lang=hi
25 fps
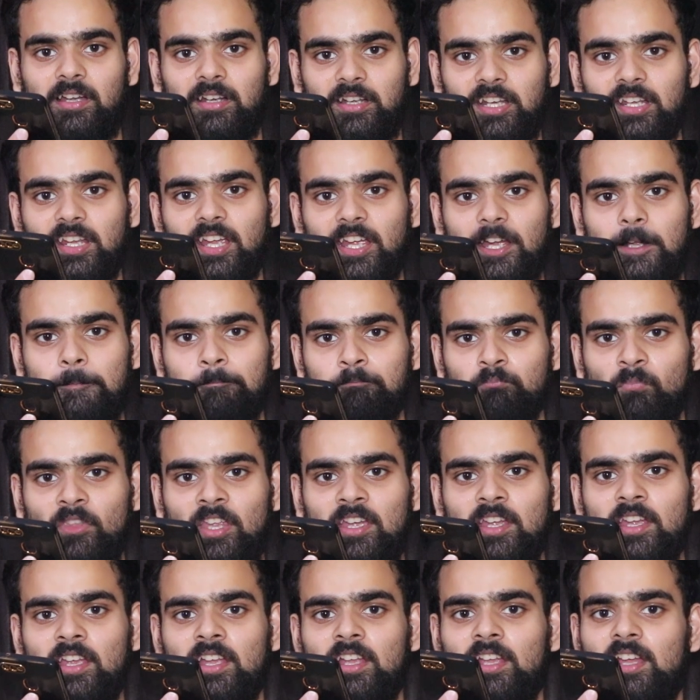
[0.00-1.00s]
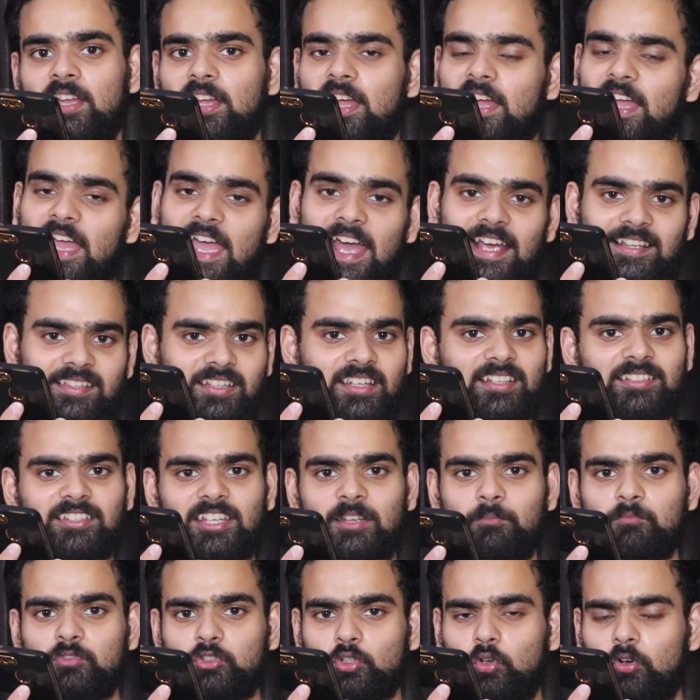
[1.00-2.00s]
है ठीक है ऐसा ही
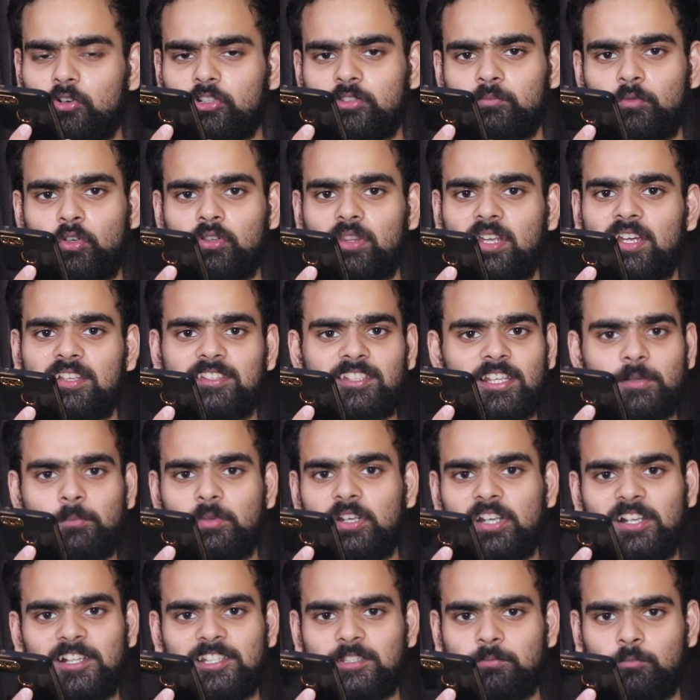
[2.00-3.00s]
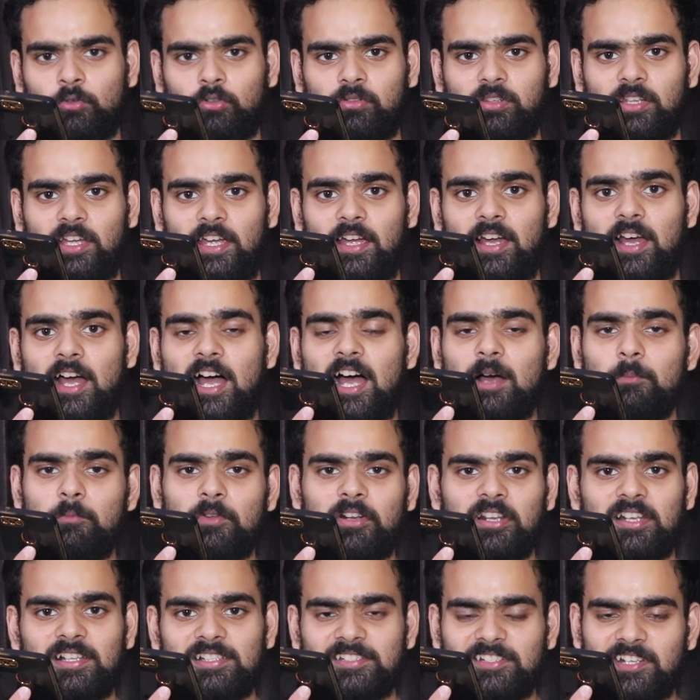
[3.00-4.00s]
सेम शॉर्ट्स में होता है सेम रील्स में होता है आप
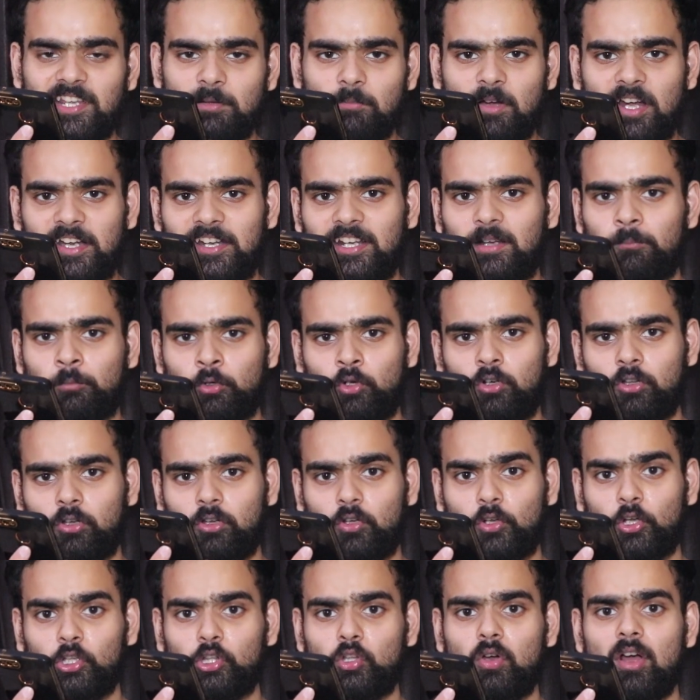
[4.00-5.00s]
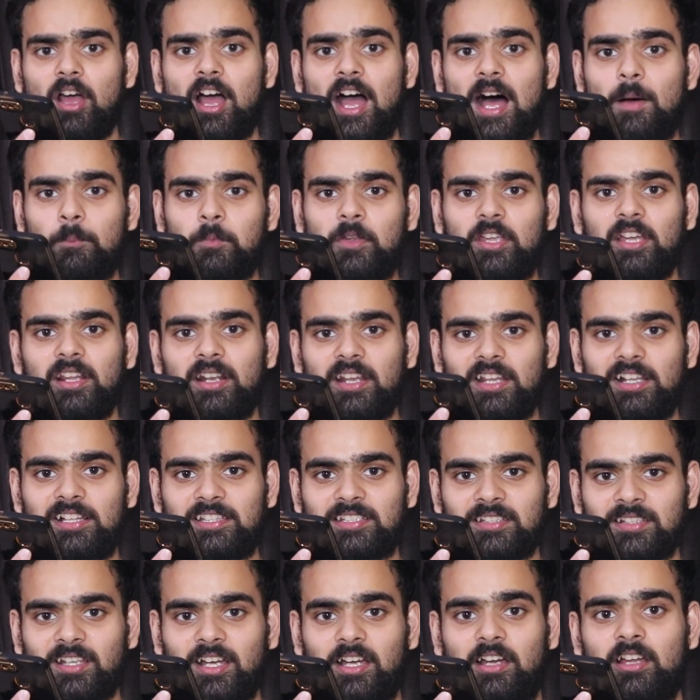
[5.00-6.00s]
रील्स डे बाय डे अपलोड करोगे तो आपकी
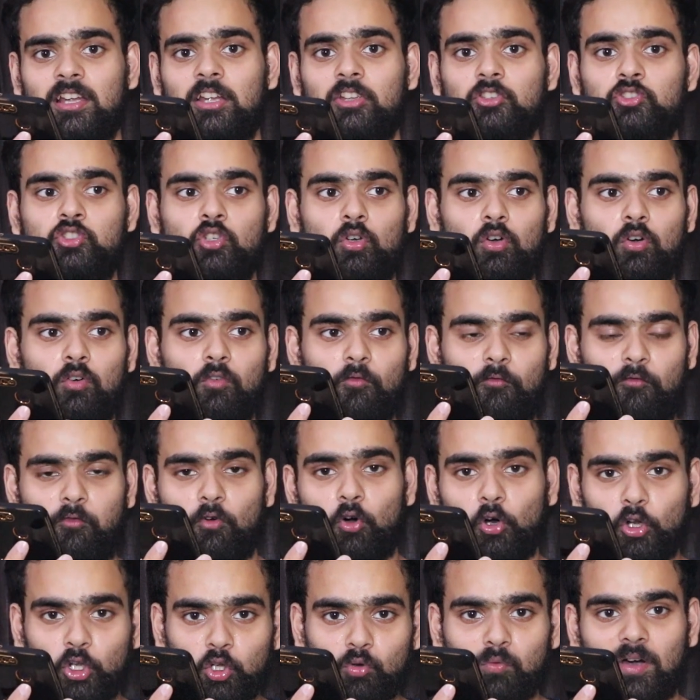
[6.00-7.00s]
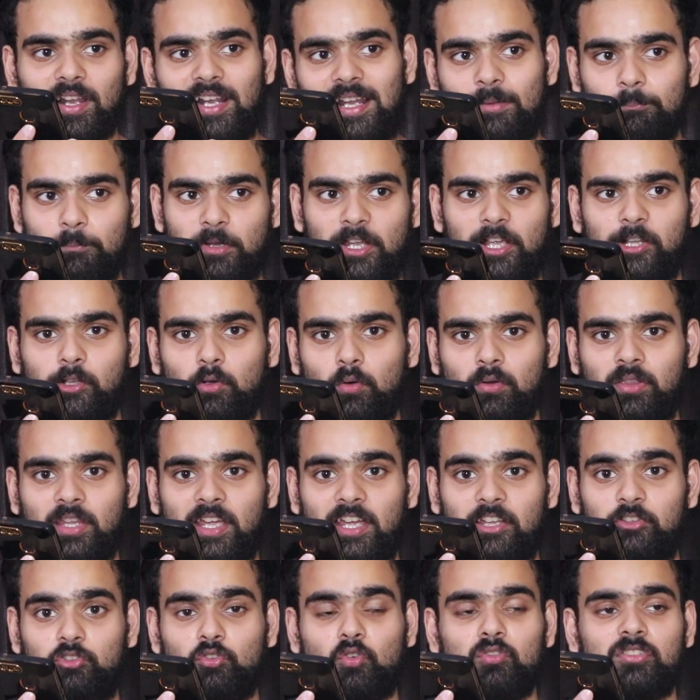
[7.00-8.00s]
रील्स ना जो फोरी e वाला पेज
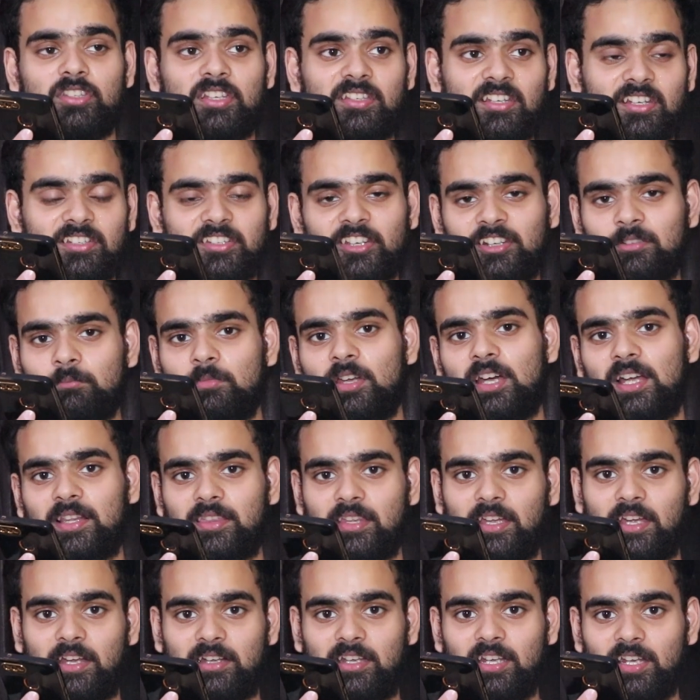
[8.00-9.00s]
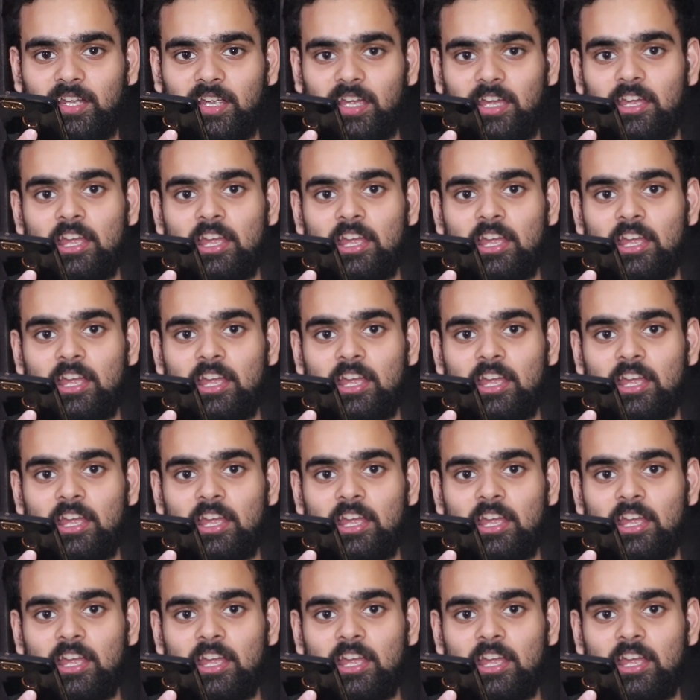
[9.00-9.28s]
होता है जो सजेशन में आता है ठीक